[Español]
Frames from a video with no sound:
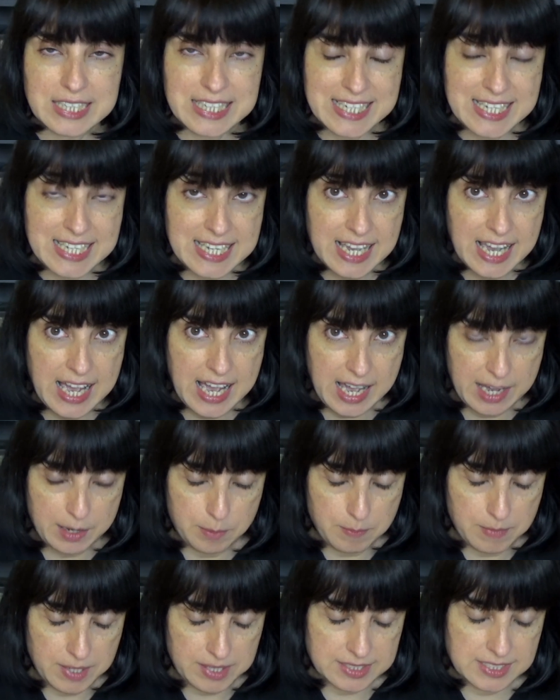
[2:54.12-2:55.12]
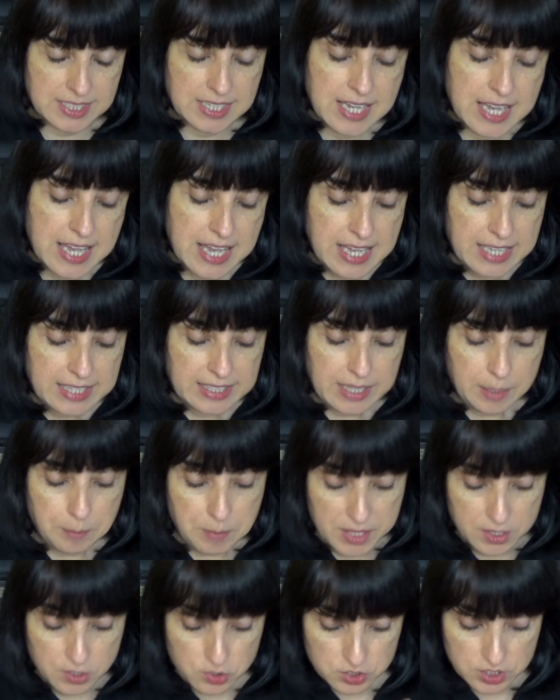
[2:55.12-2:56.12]
y armas.
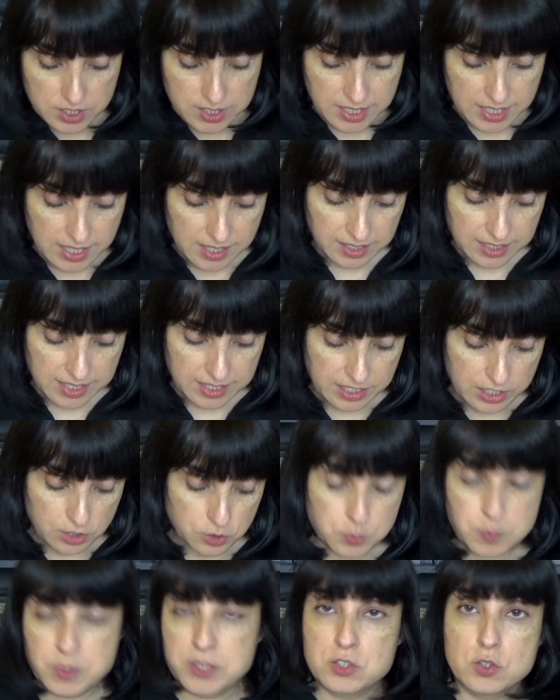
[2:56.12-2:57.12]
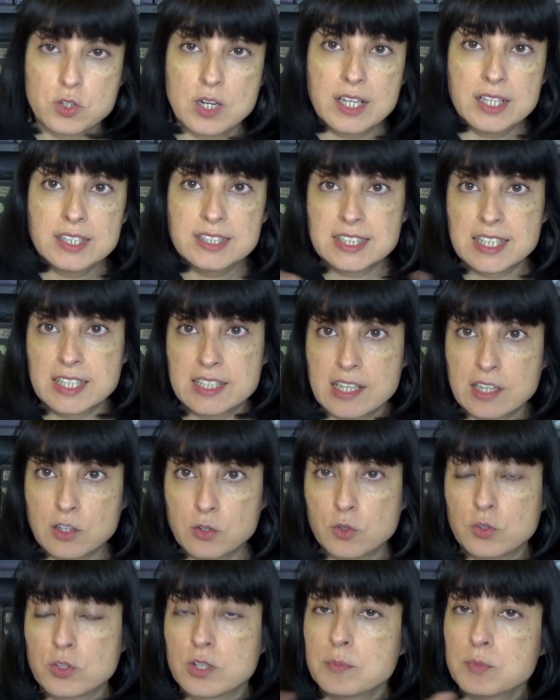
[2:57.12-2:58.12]
También nos indican que de los personajes que ya
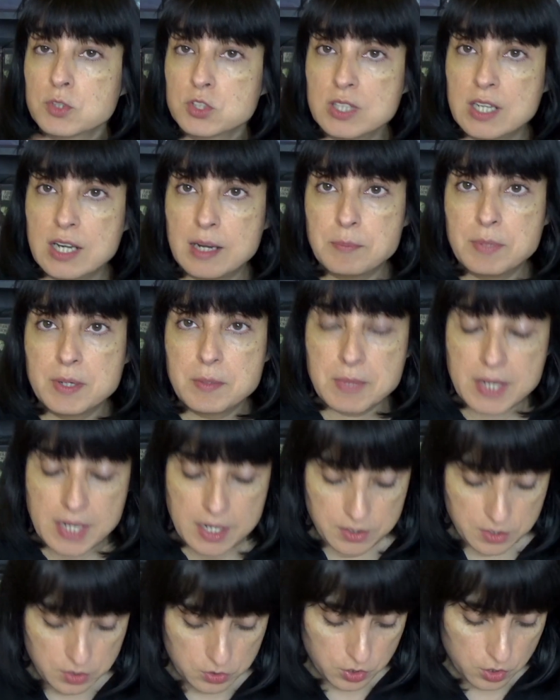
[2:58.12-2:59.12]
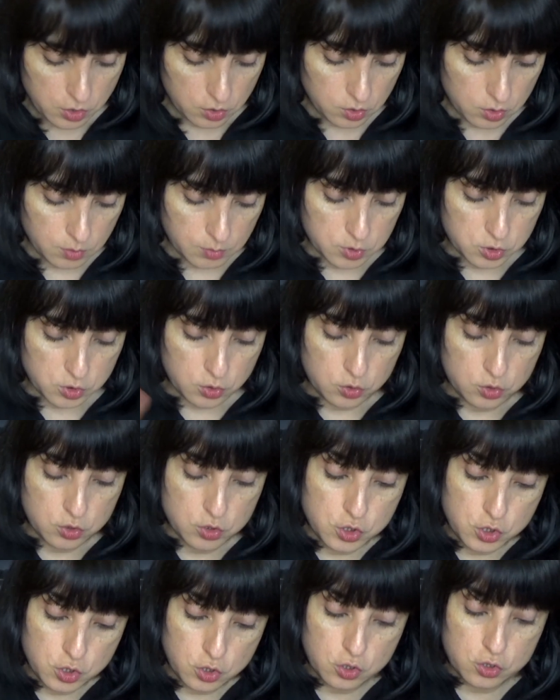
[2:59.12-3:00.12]
conocemos de la primera edición, como
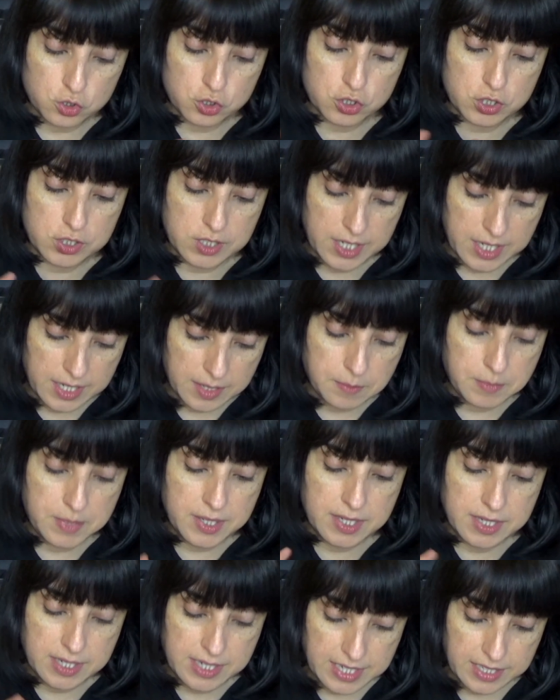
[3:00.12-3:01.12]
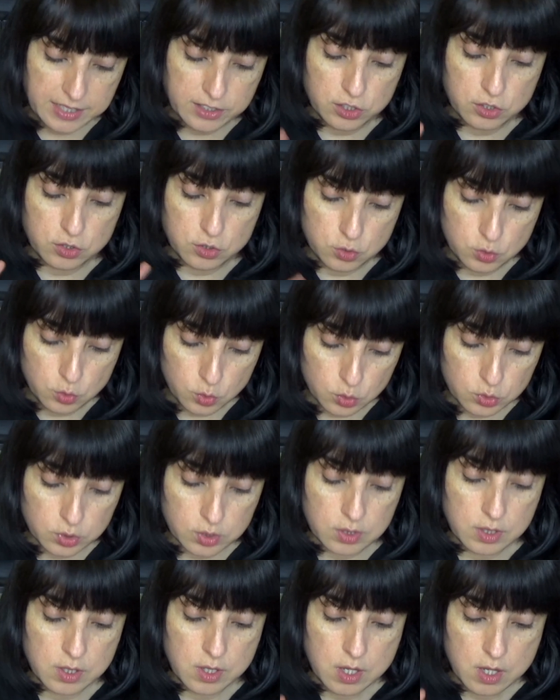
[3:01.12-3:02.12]
son Josh, Amy, Ned, Doug,
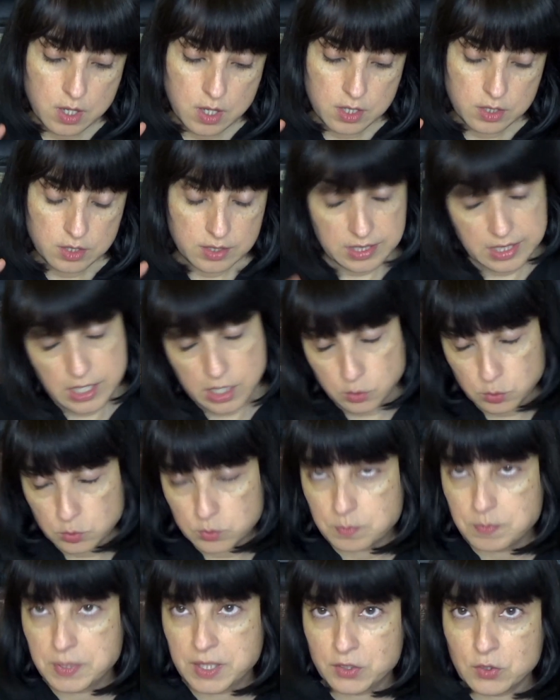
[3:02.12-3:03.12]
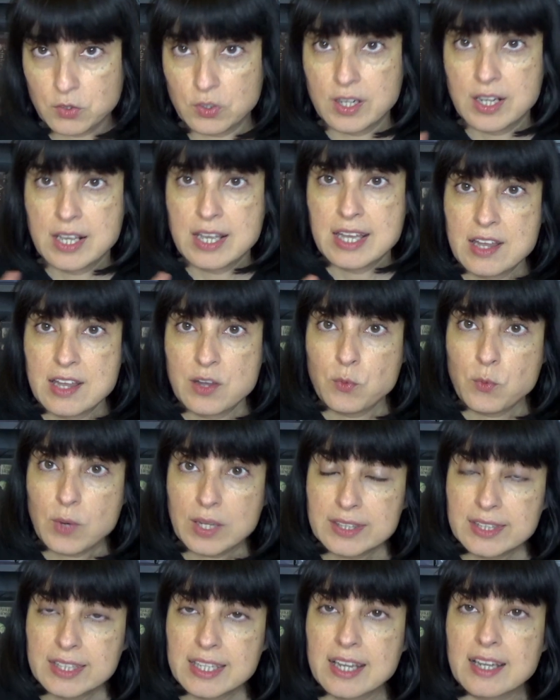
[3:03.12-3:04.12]
perdón,
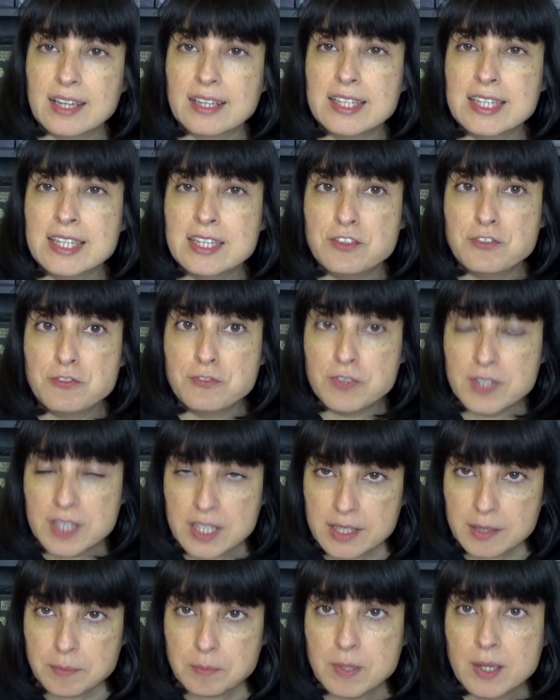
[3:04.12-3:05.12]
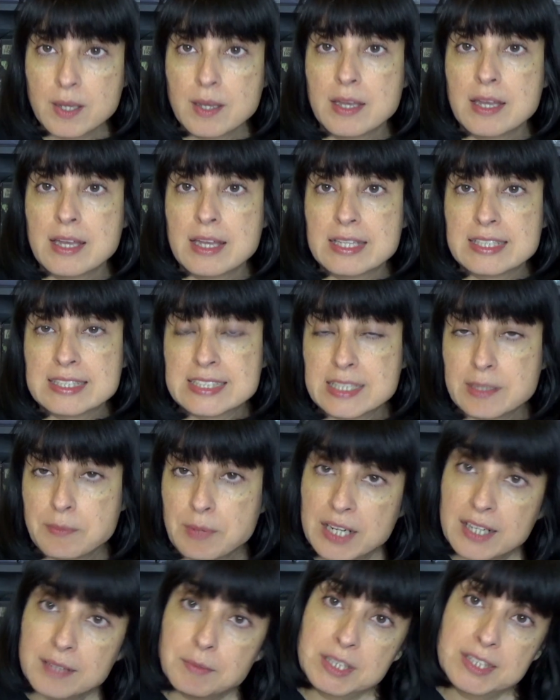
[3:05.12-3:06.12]
Wanda y Philip, se
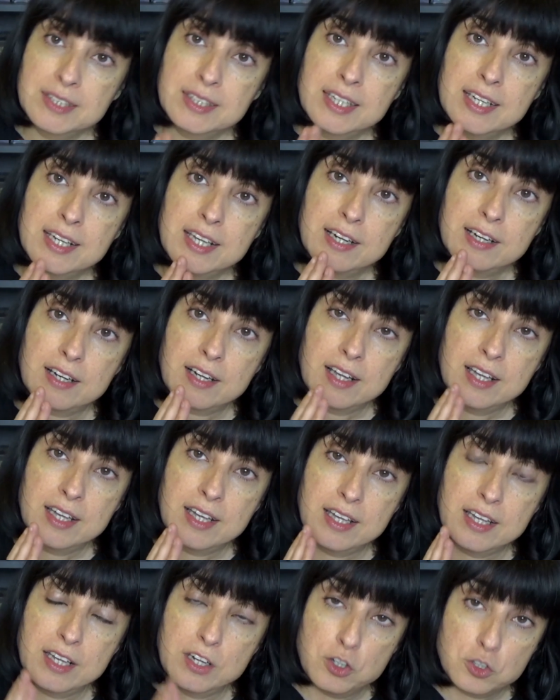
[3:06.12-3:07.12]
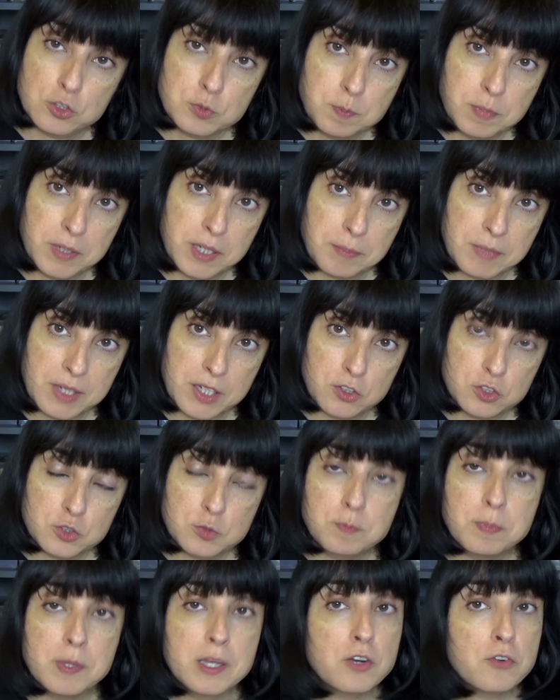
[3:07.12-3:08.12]
van a mantener eh, los primeros,
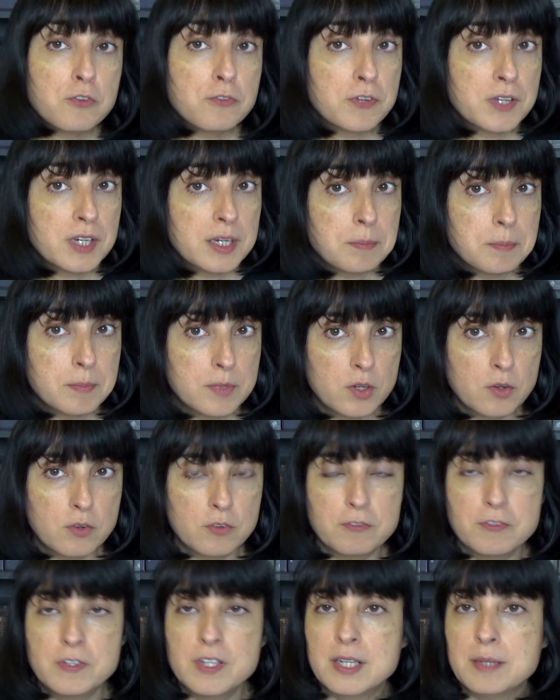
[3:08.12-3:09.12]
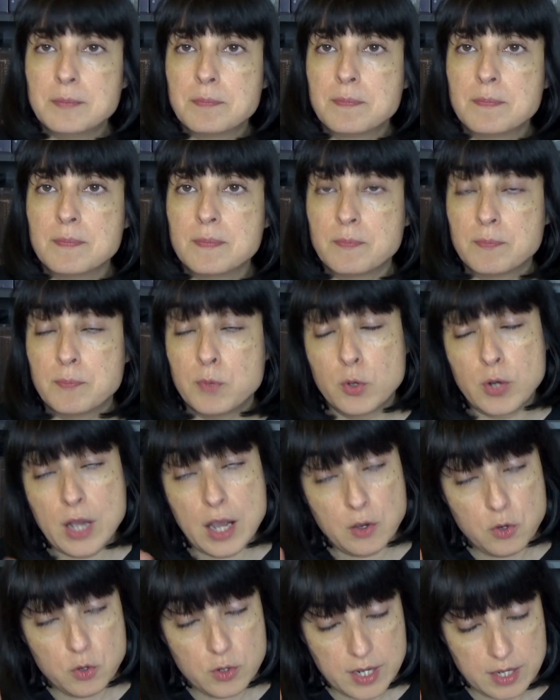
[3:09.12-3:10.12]
pero Philip no, Philip por
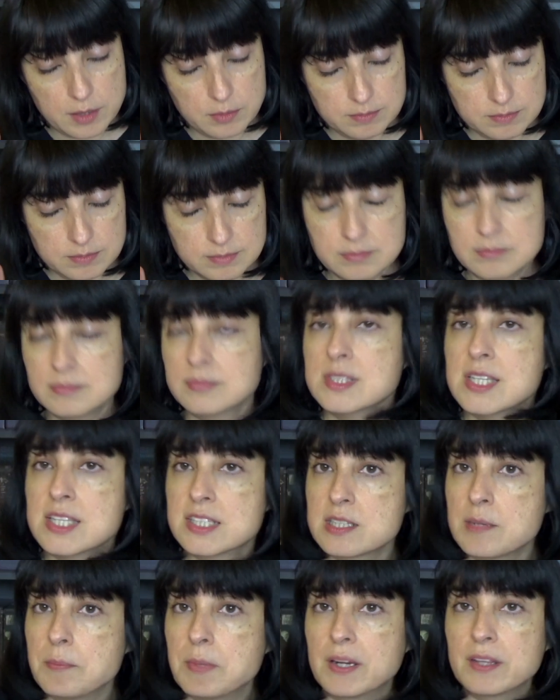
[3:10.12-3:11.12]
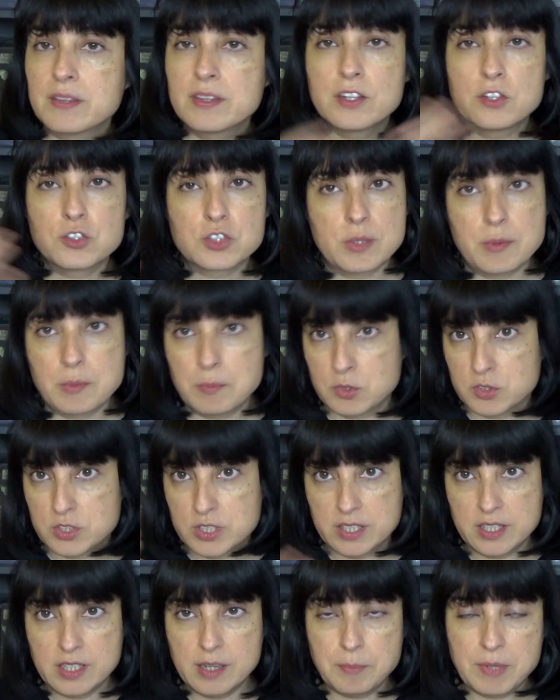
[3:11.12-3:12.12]
ahora desaparece, no sabemos
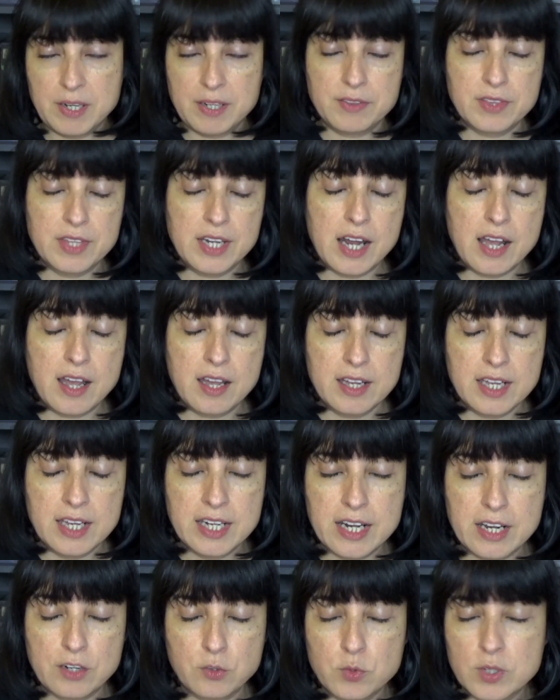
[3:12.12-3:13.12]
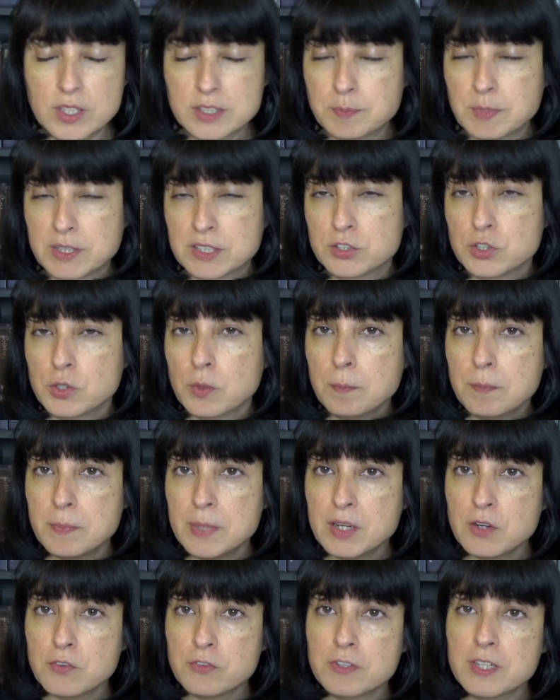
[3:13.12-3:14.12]
si aparecerá en alguna expansión,
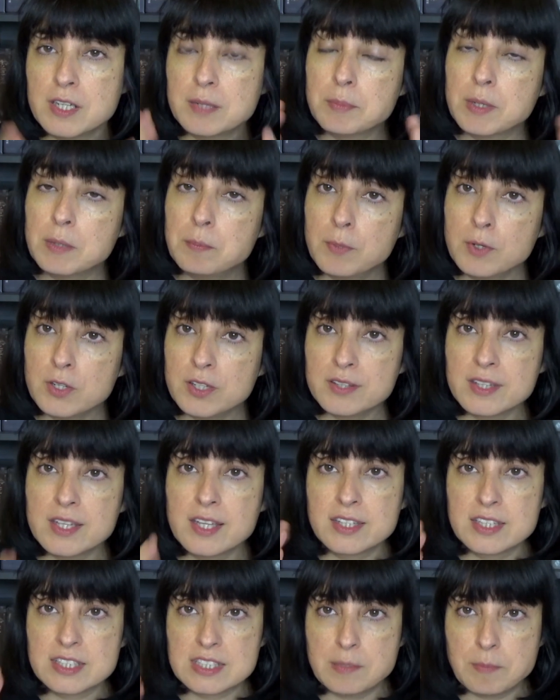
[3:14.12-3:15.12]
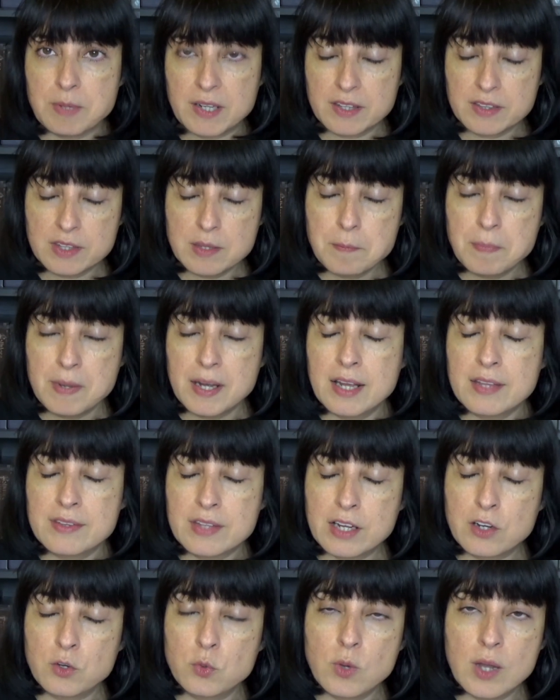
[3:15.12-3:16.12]
pero Philip el policía desaparece para
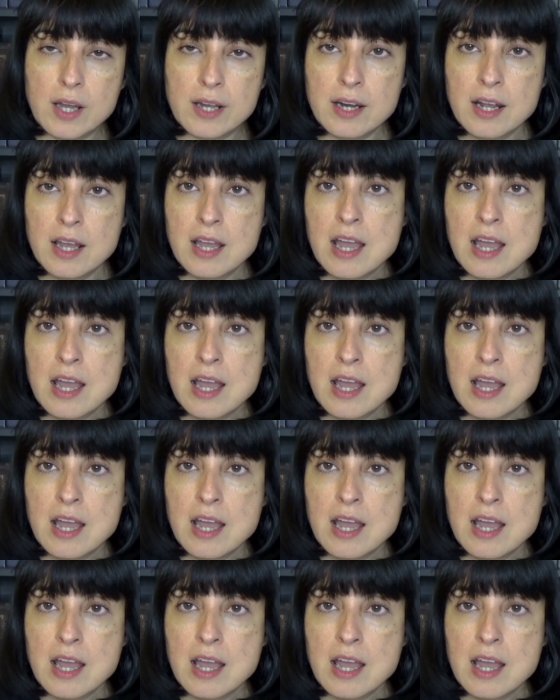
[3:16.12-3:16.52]
dar lugar